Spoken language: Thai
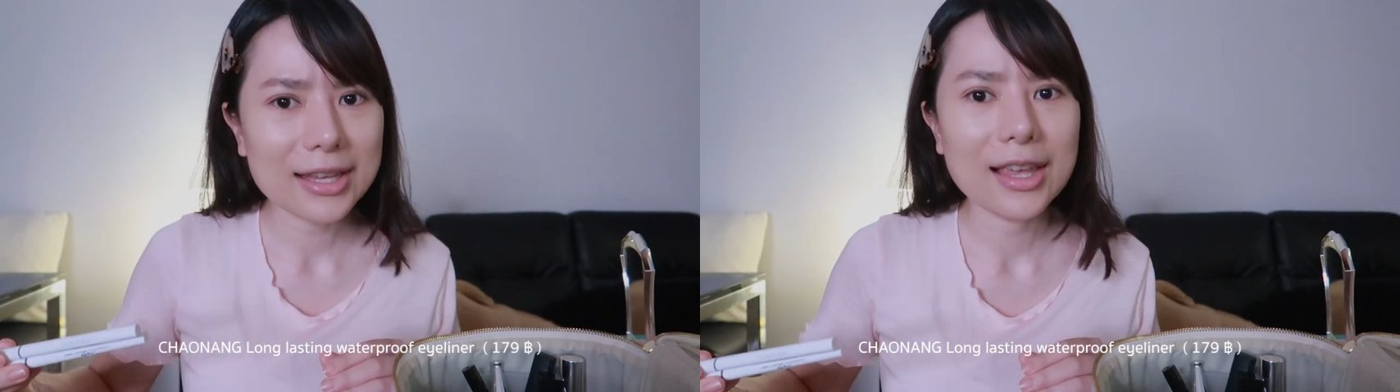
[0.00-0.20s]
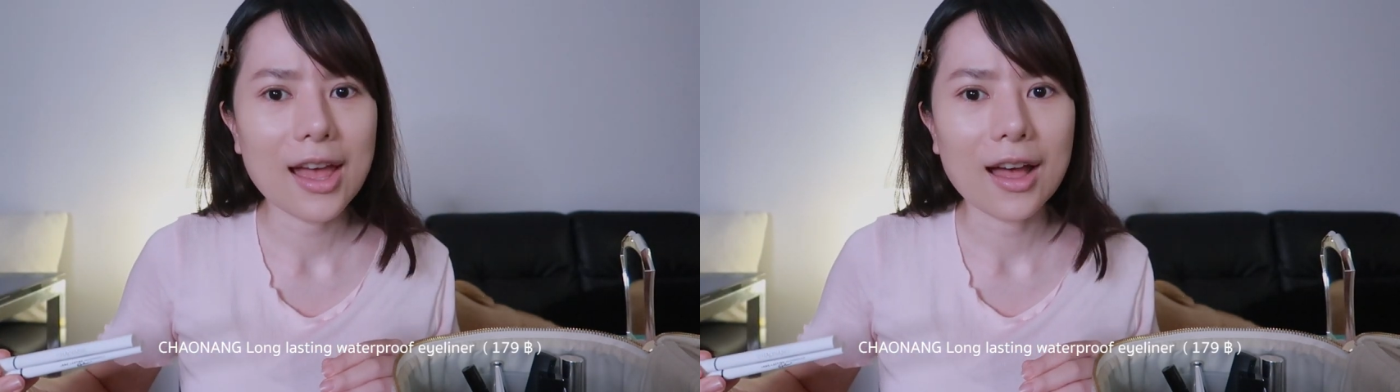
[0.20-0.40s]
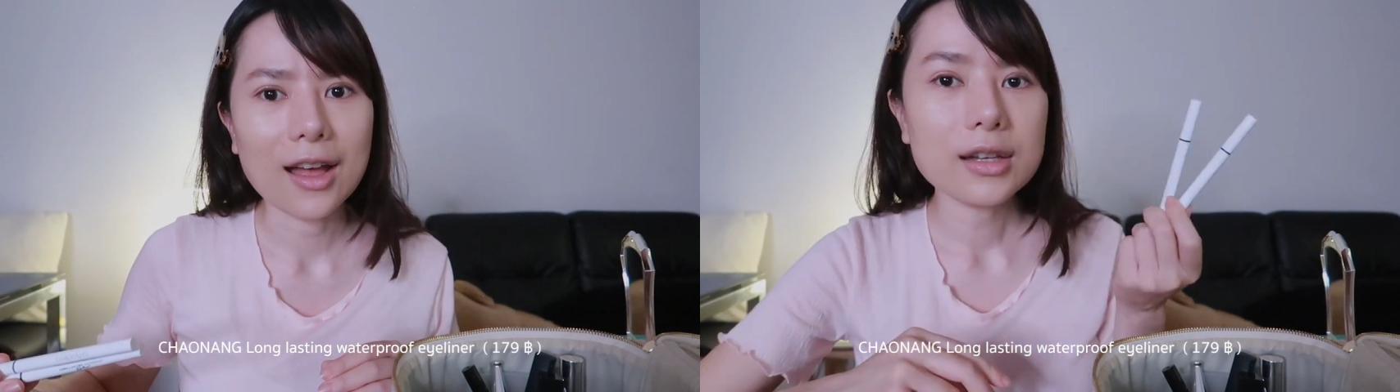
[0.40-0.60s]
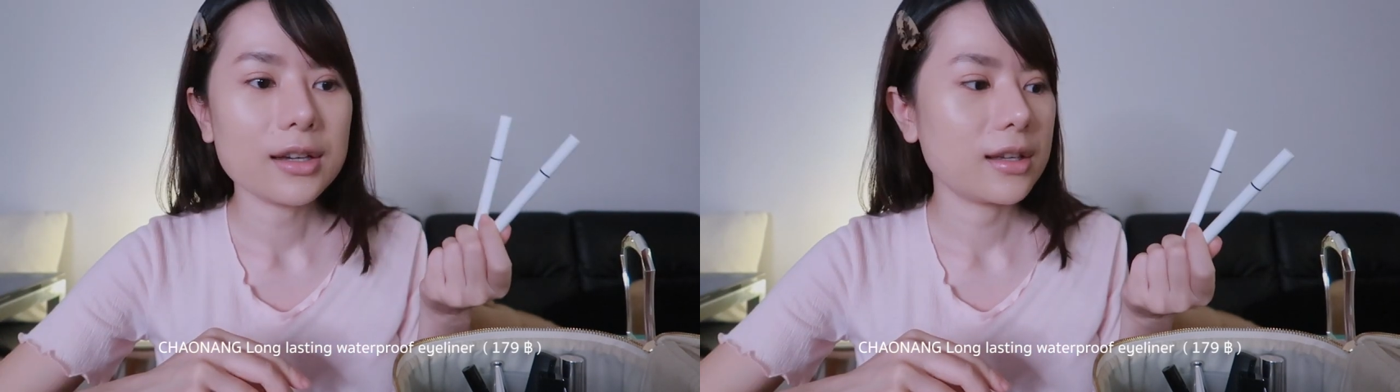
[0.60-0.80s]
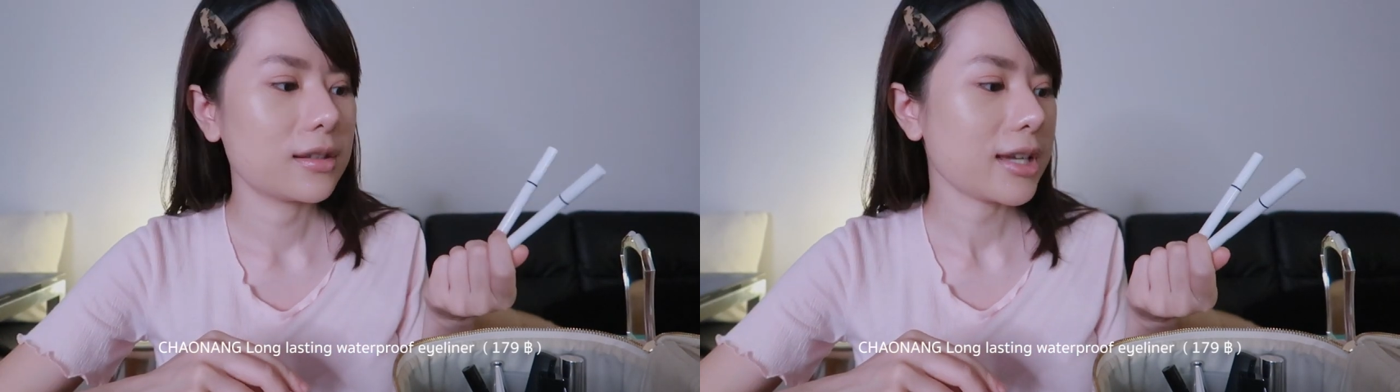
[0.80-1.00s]
ดีอ่ะก็เล
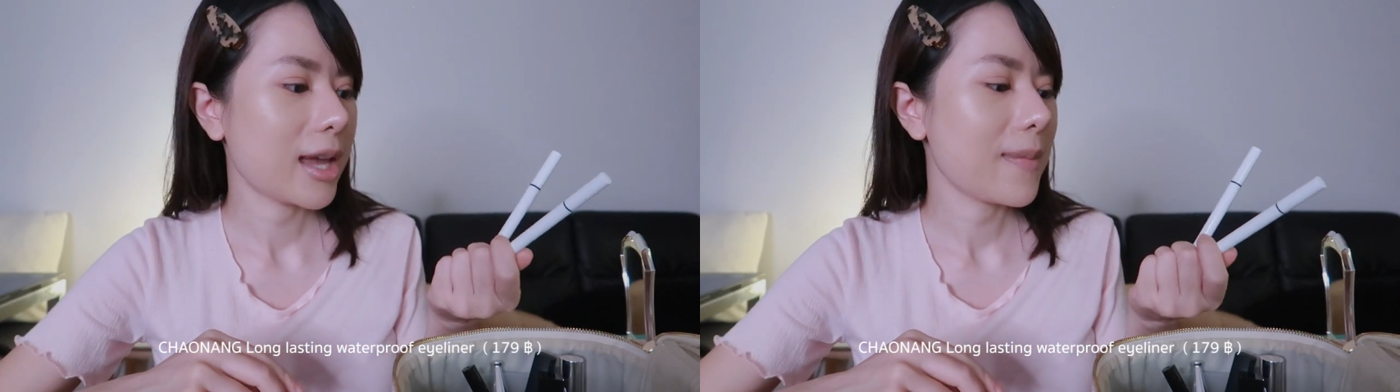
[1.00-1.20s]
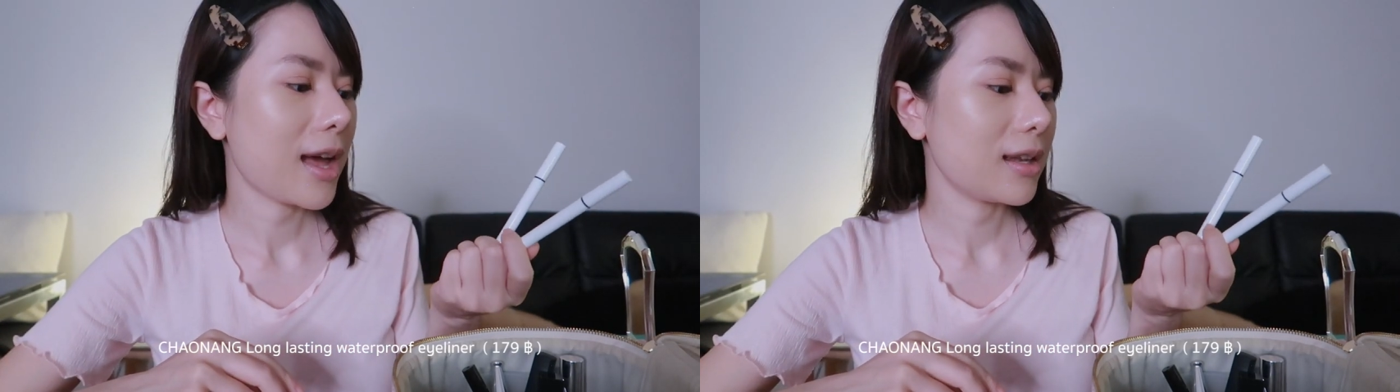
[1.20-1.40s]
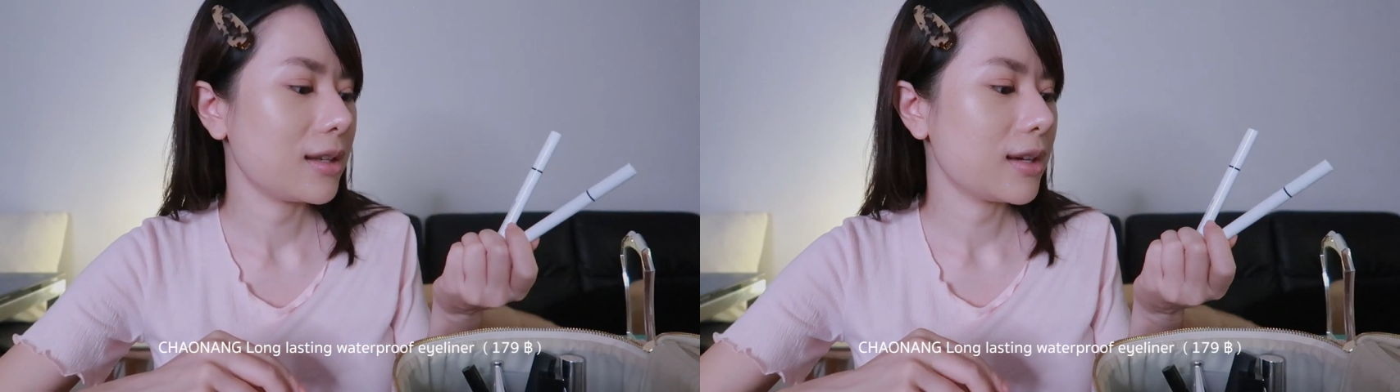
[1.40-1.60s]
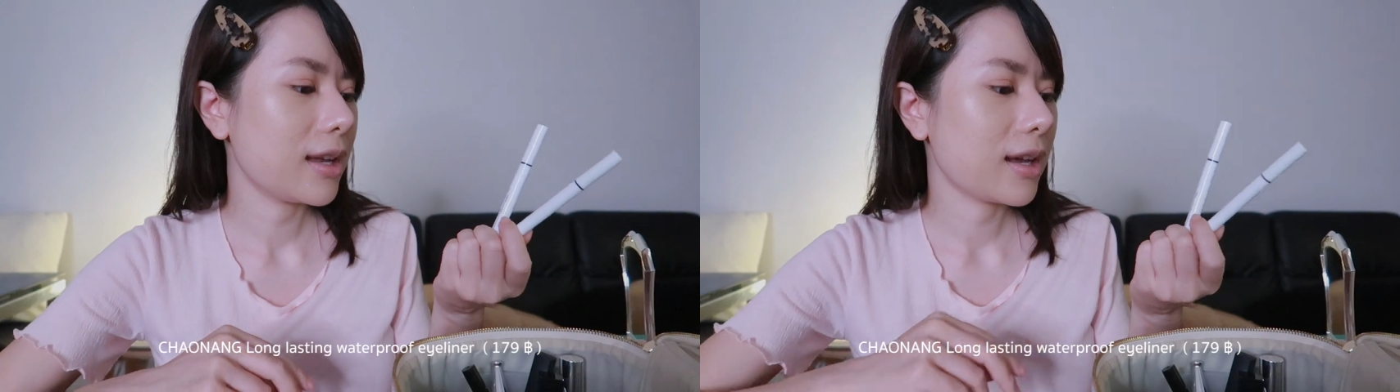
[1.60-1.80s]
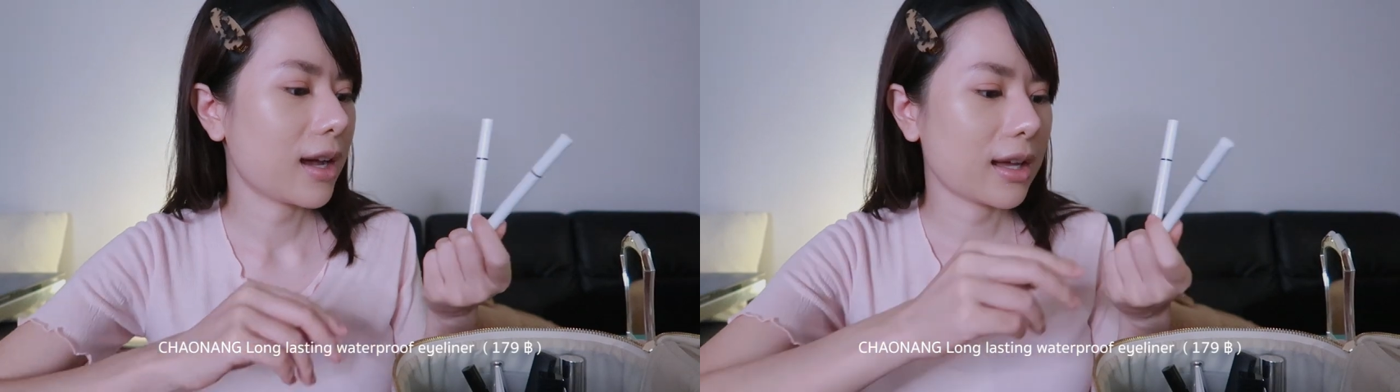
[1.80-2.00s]
ยใช้มาเรื่อ
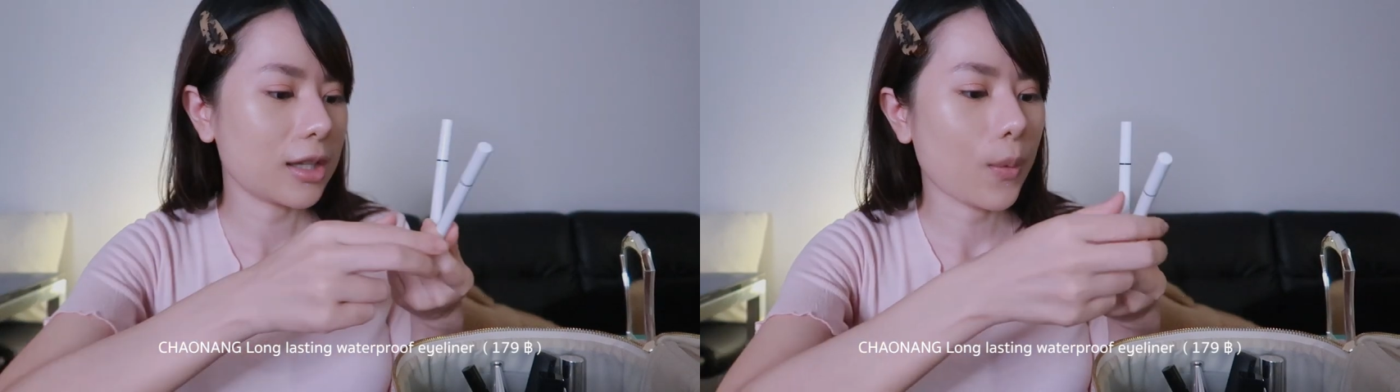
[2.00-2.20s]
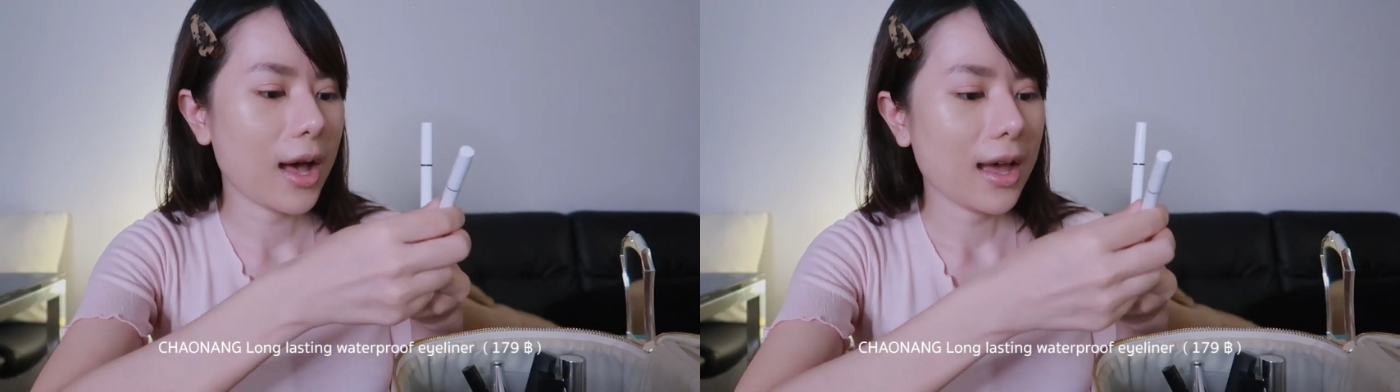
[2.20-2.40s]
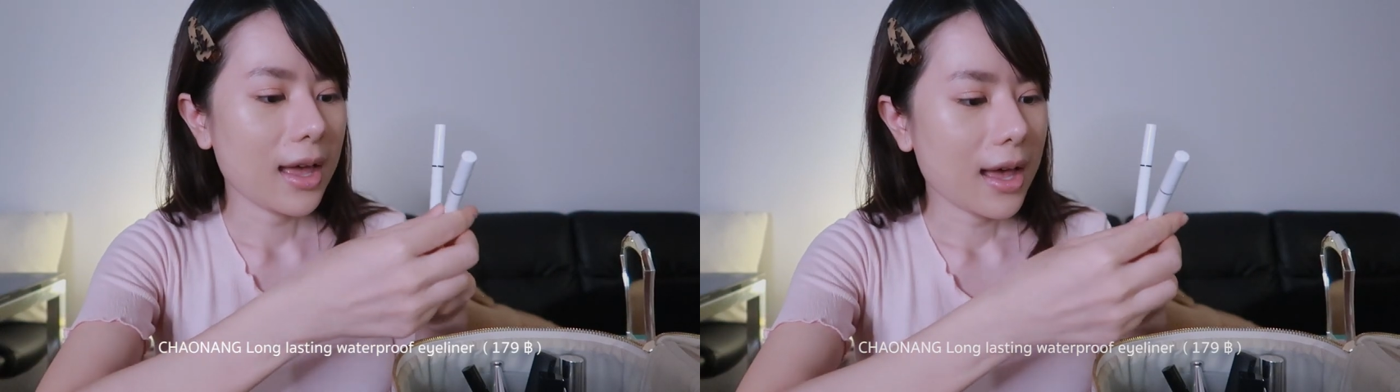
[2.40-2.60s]
ยๆนะคะแต่ว่า